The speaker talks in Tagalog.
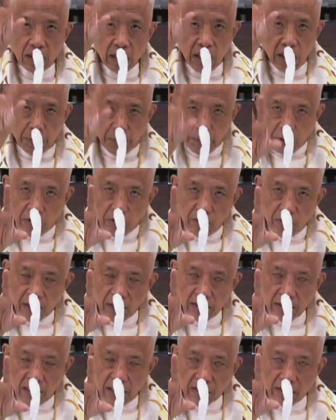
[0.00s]
if you do
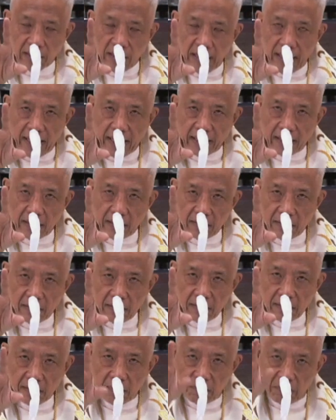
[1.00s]
not let God
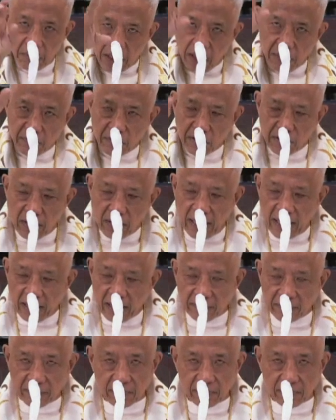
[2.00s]
become your life.